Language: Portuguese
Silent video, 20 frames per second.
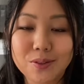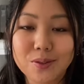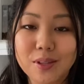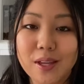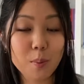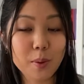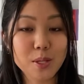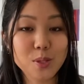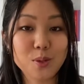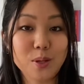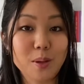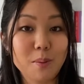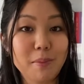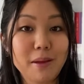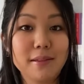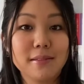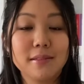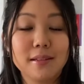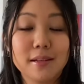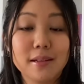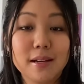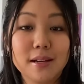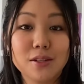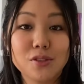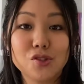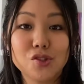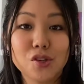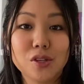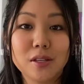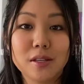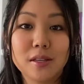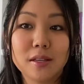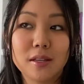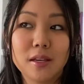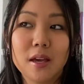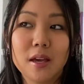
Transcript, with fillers: né, é uma história bem intrigante que